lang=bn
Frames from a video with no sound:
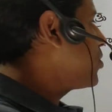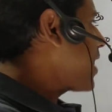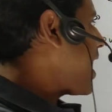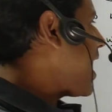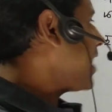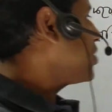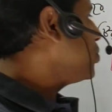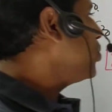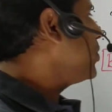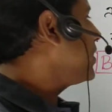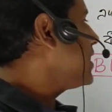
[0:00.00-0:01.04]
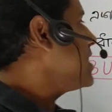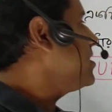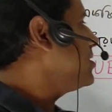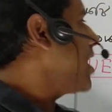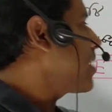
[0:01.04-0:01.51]
মোট এক দুই তিন
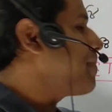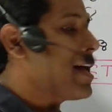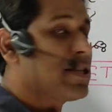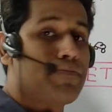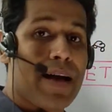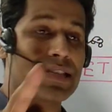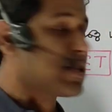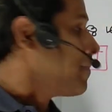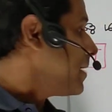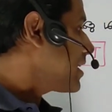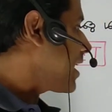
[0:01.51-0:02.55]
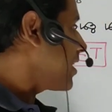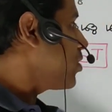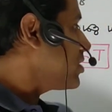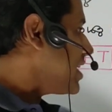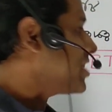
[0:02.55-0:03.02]
চার পাঁচ পাঁচটা প্লেট লাগানো
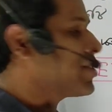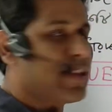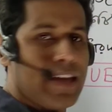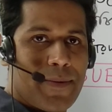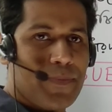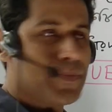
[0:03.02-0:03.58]
আছে এর সাথে